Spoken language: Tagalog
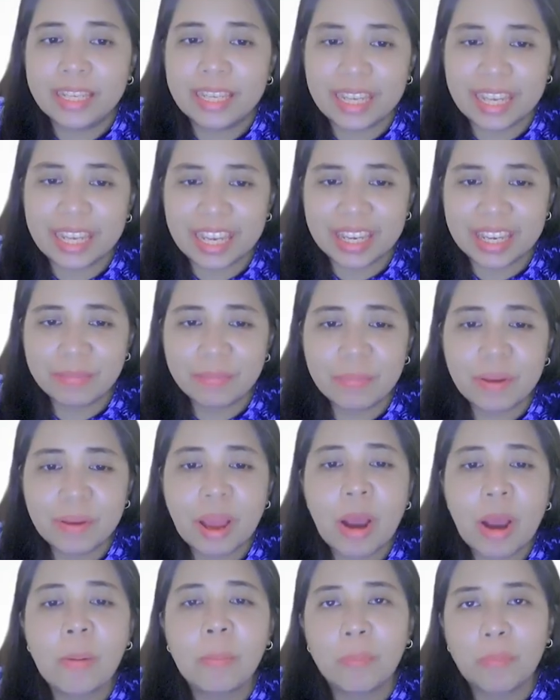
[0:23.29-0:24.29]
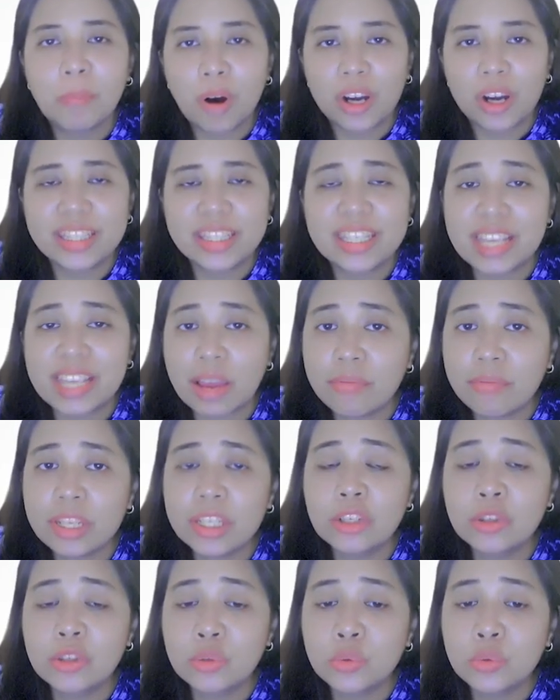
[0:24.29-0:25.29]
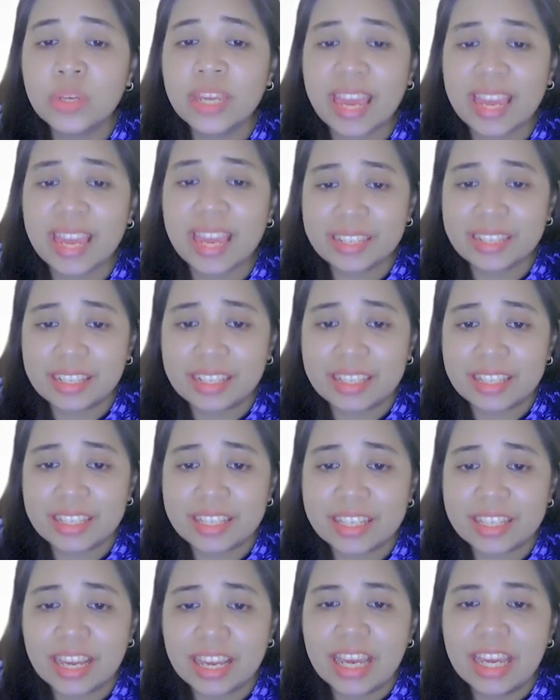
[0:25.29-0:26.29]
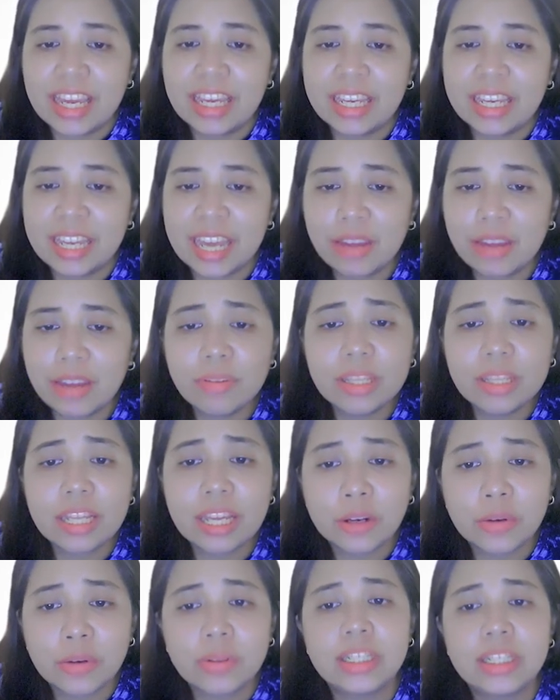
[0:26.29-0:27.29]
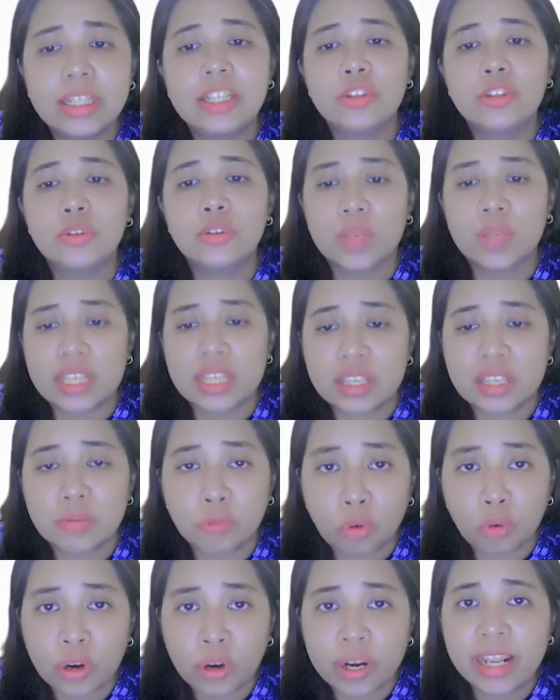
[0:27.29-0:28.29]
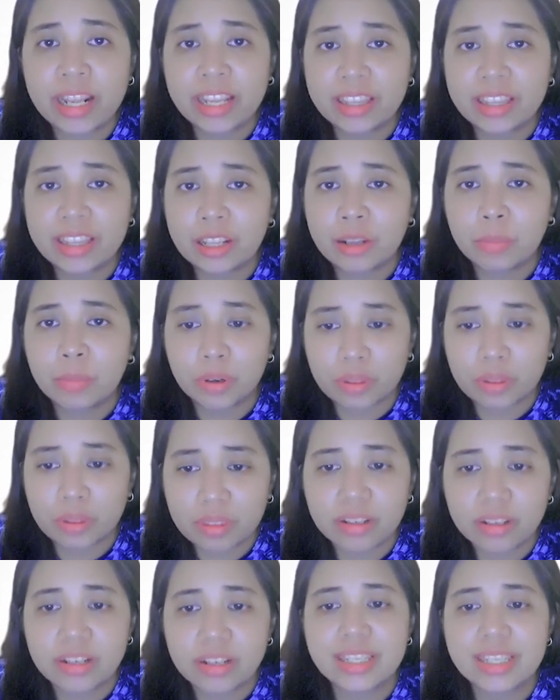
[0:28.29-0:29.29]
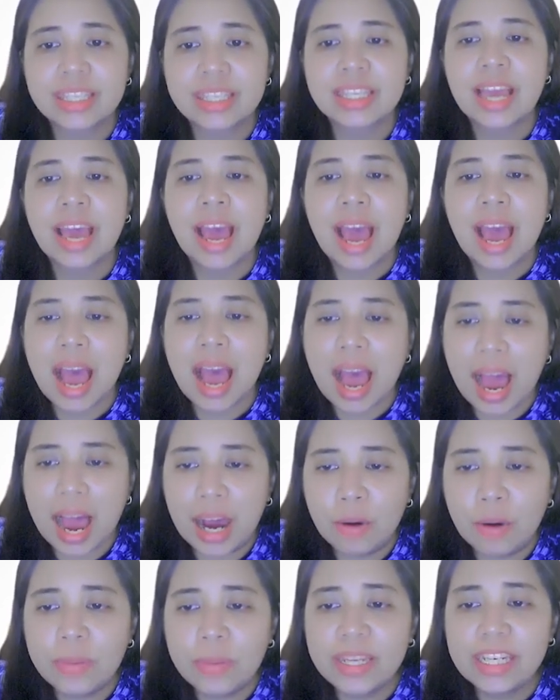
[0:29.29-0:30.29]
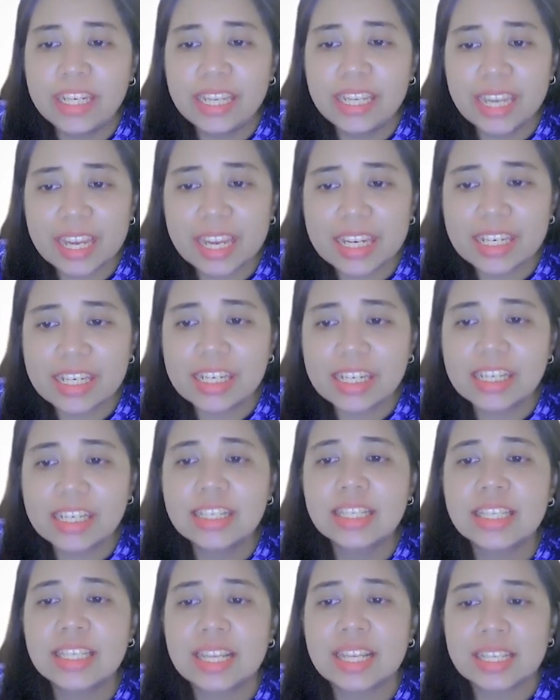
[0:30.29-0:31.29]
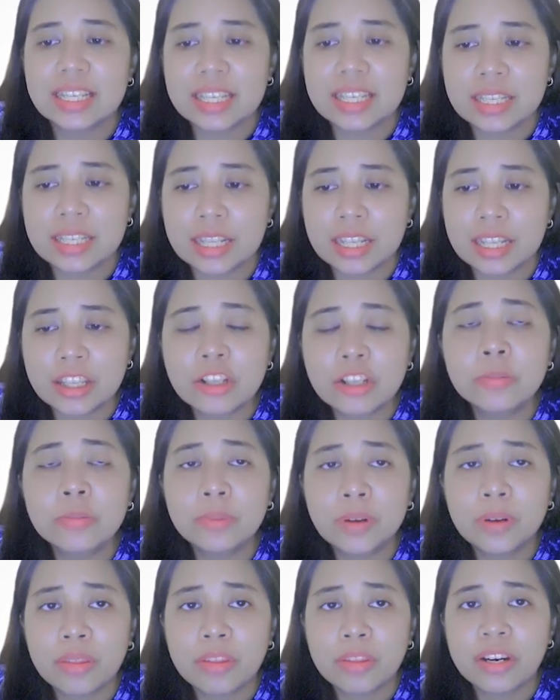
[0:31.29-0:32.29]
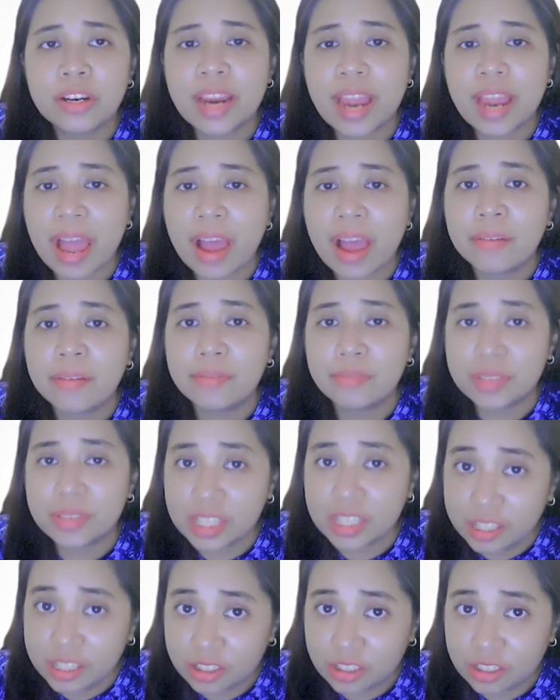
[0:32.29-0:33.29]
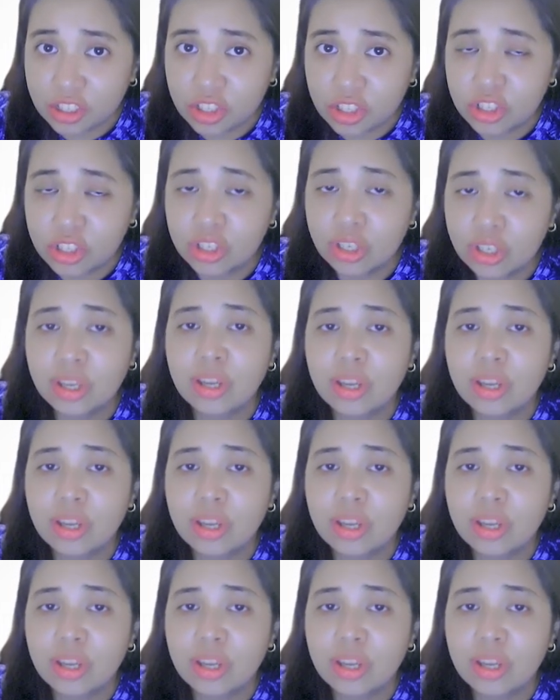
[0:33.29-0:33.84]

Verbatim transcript: Kim bought 72 candies. He gave it equally to his four little brothers. How many candies does his little brother have each?